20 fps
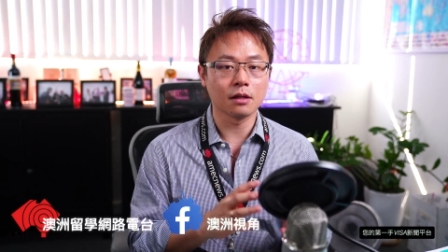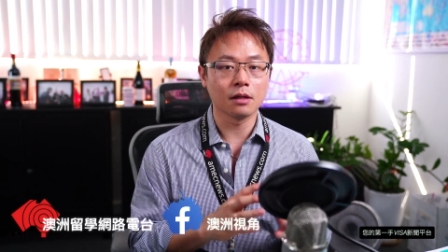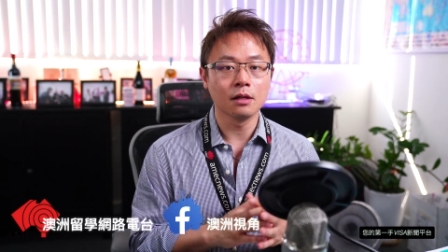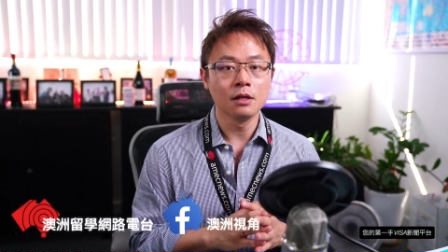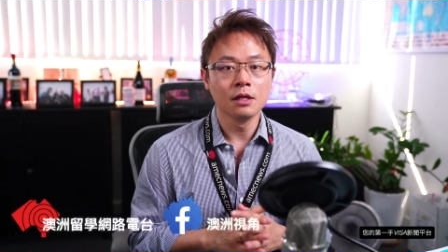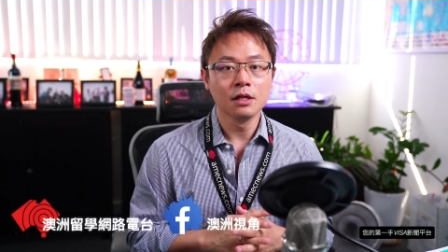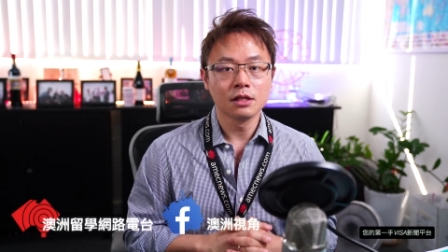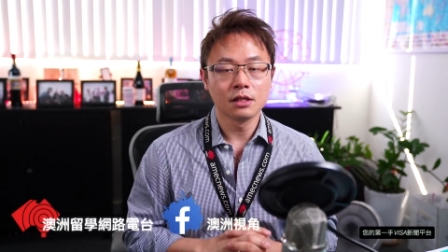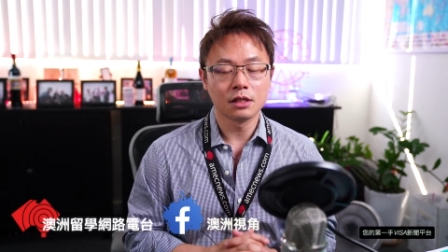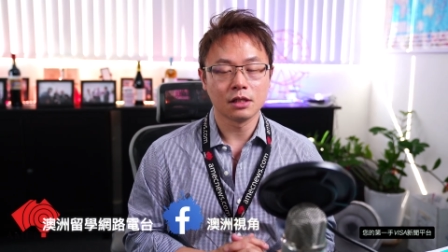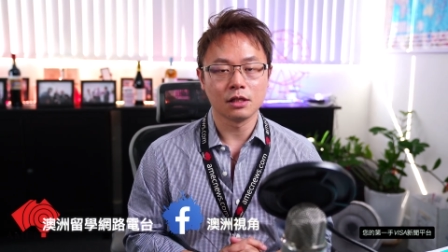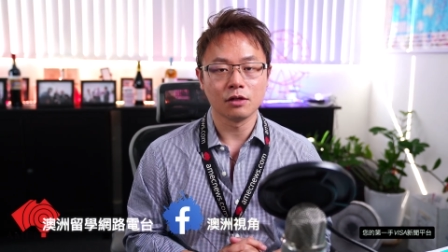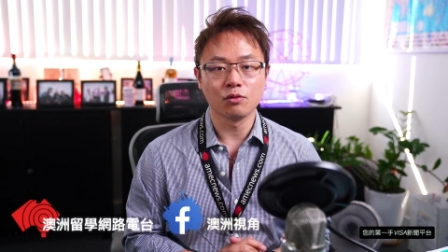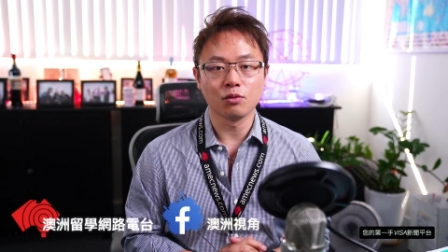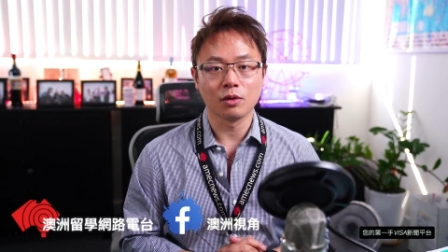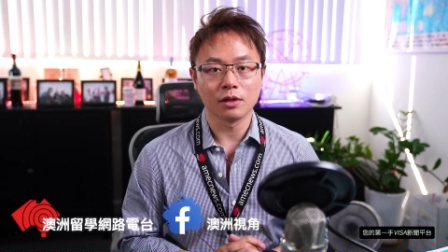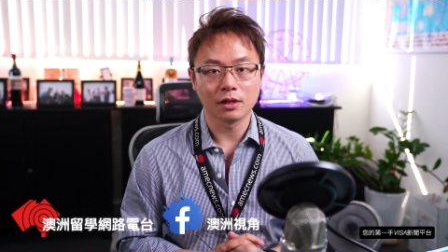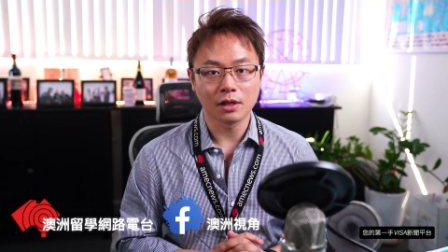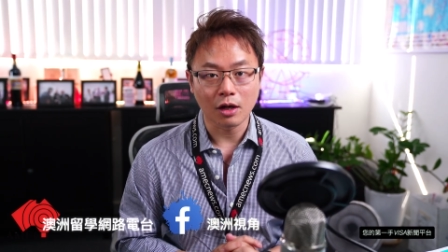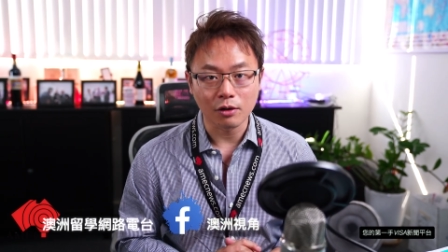的新
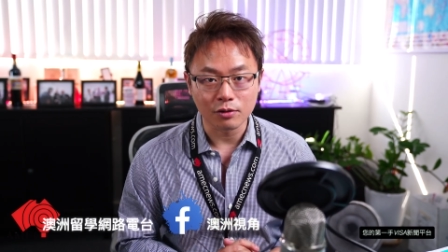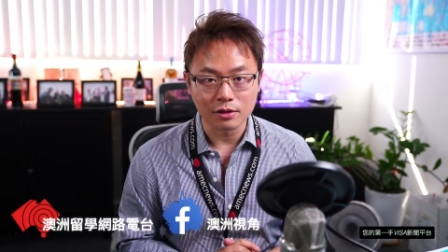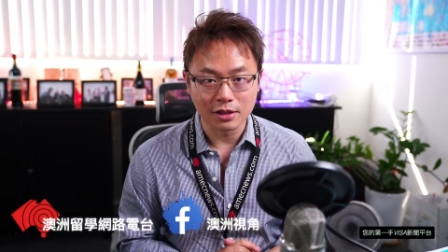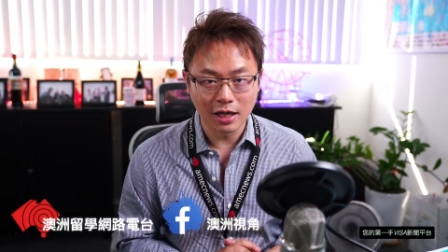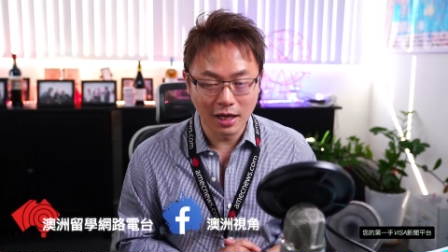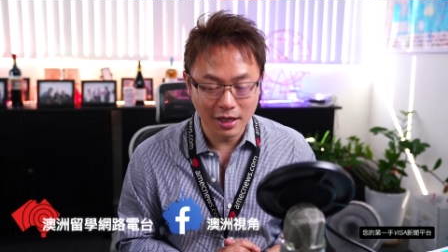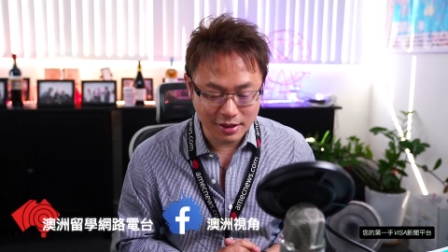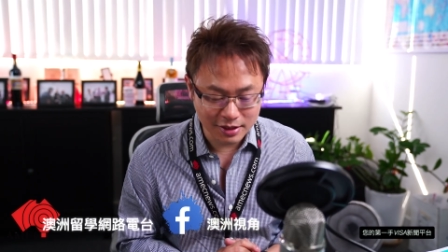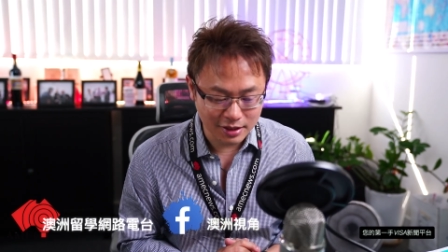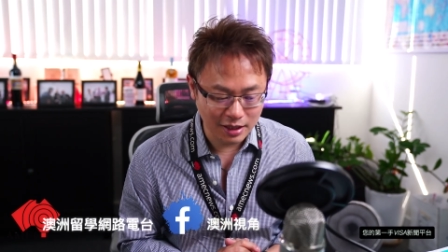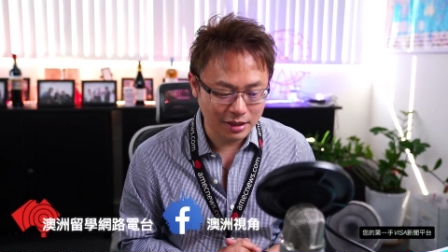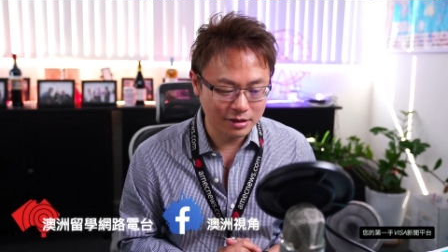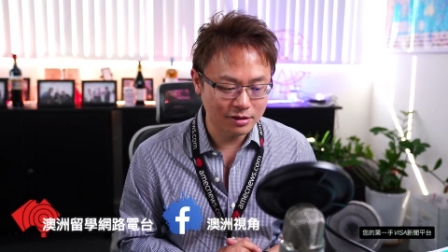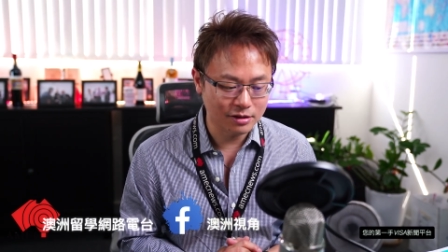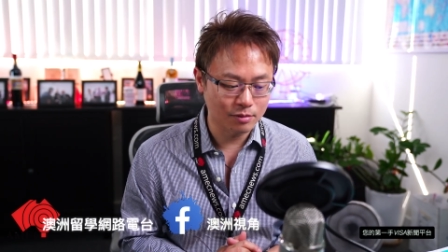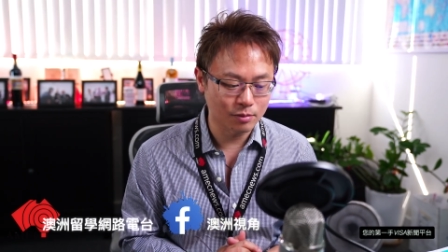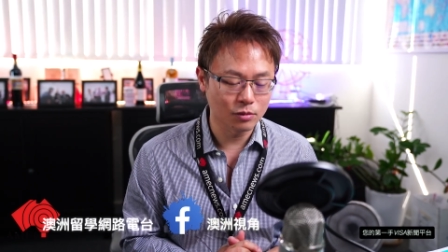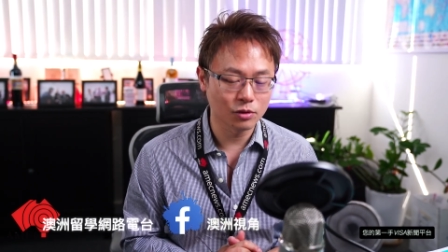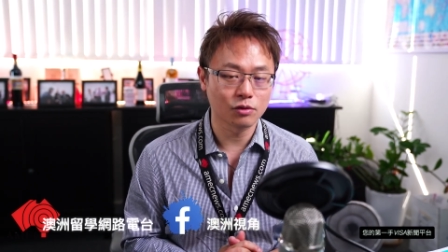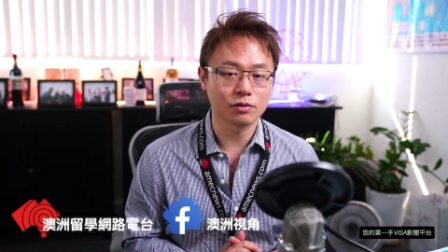闻到底在讲
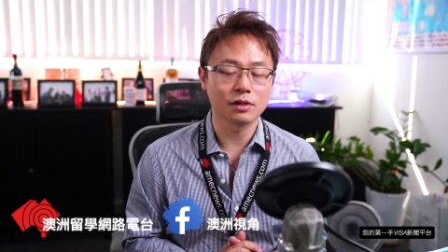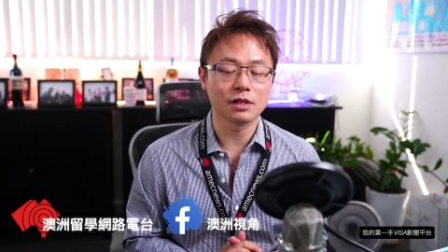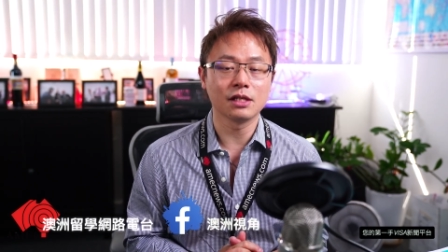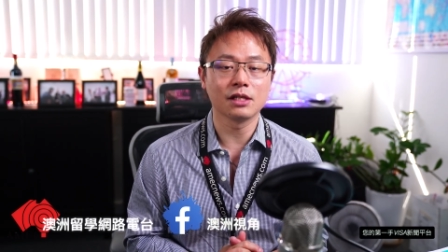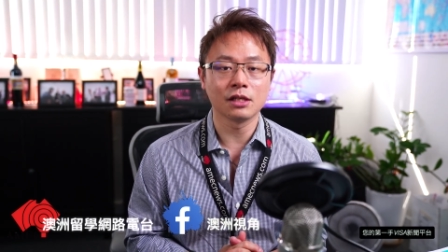什么东西？